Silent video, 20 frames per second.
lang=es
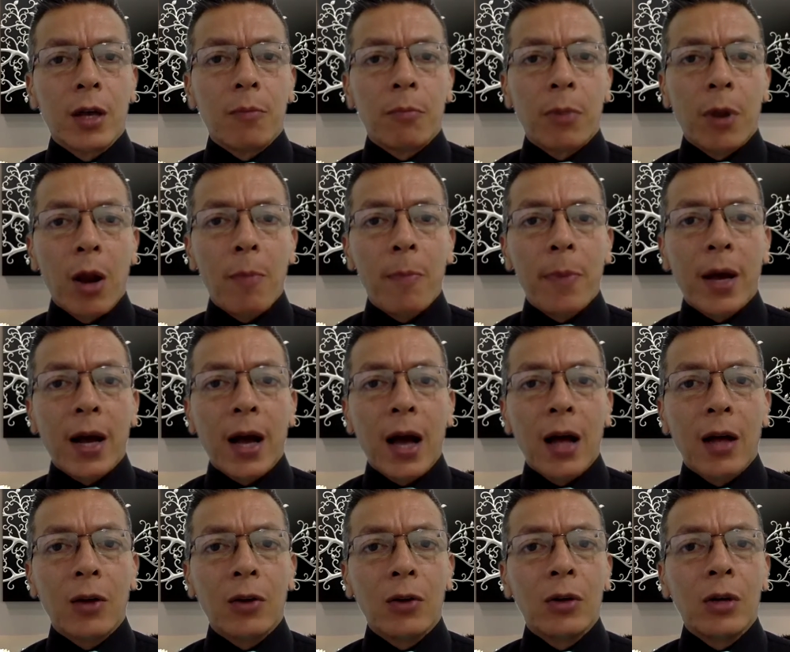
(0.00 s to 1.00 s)
Pero el
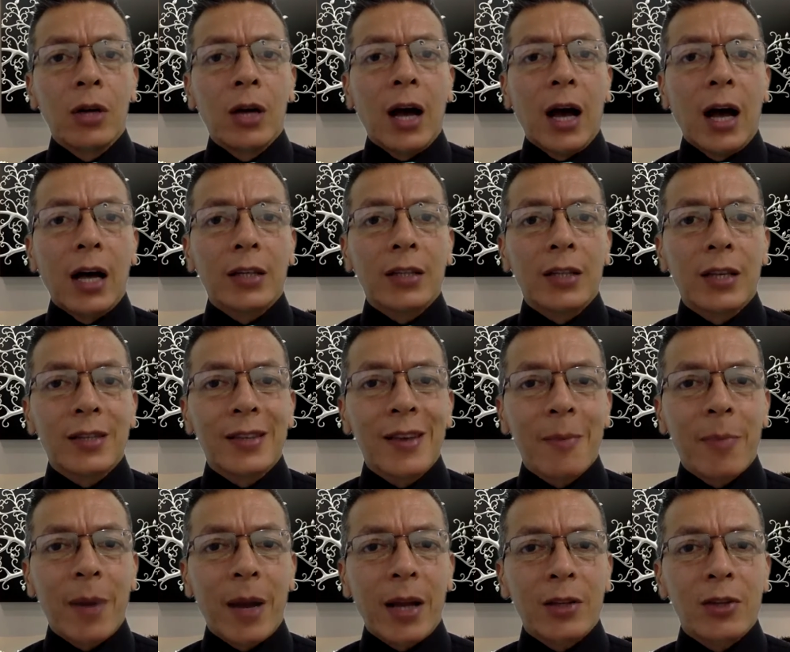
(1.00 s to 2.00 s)
pecado hace
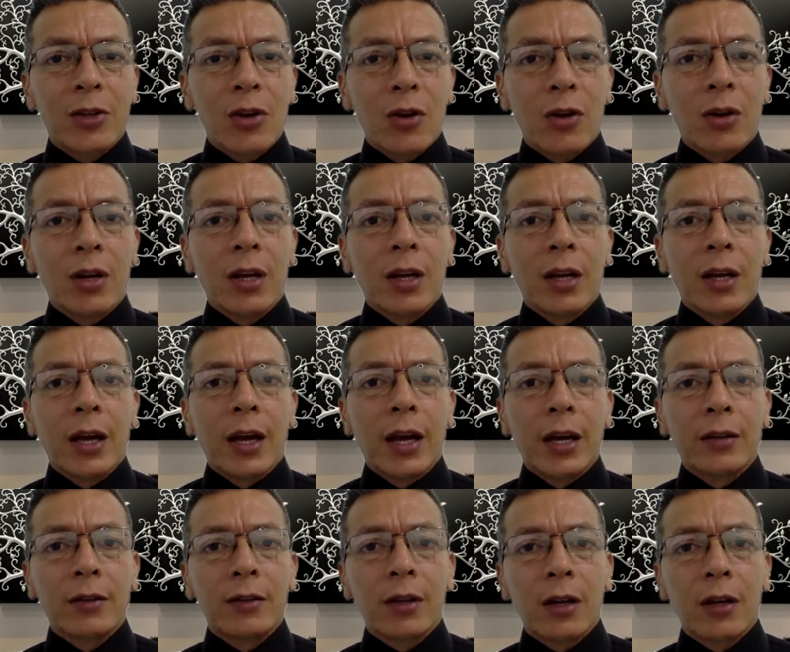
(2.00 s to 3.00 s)
separación
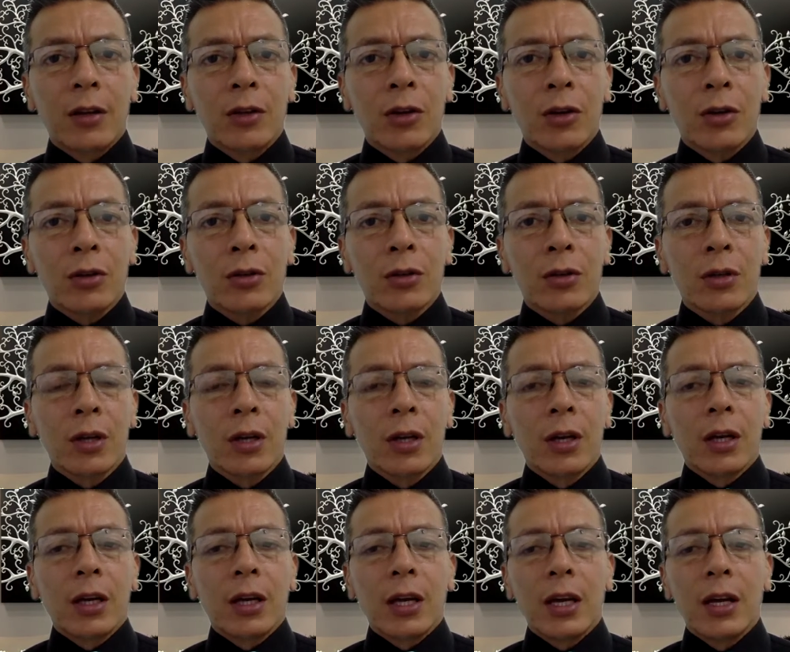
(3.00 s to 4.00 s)
entre Dios
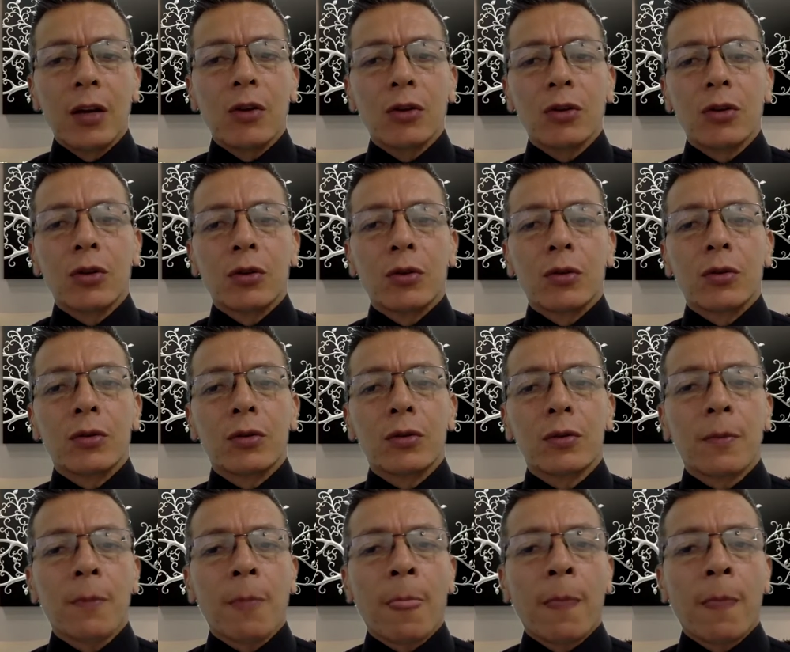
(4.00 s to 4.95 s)
y nosotros.